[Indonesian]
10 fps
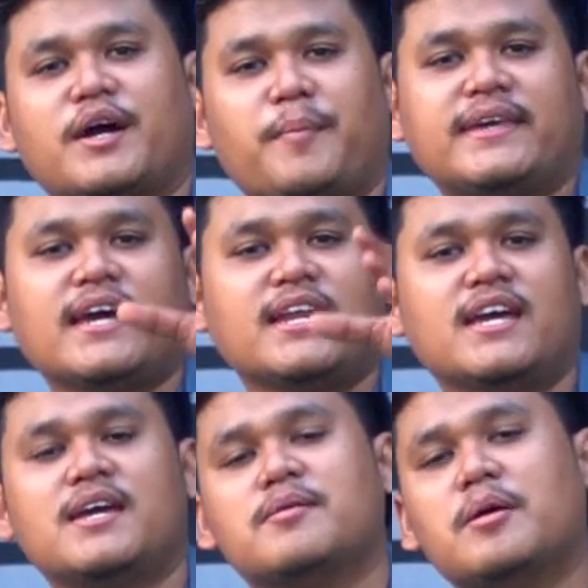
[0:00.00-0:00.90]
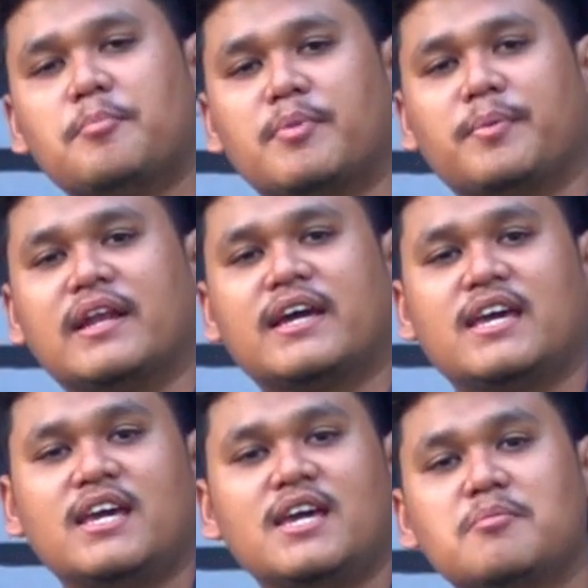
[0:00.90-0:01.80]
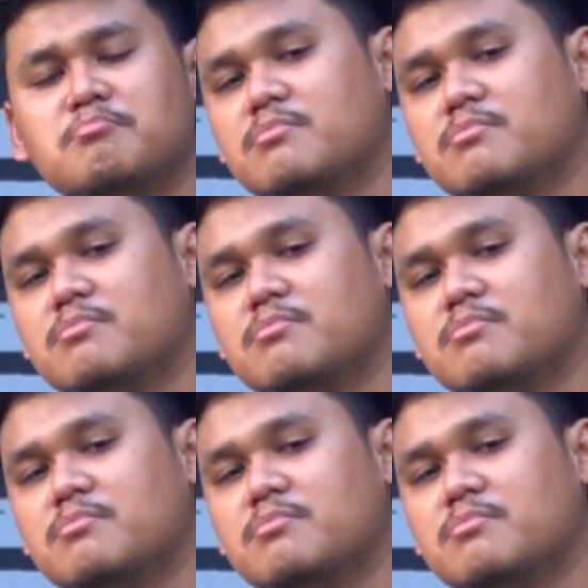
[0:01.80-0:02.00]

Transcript: Kemeja ini memiliki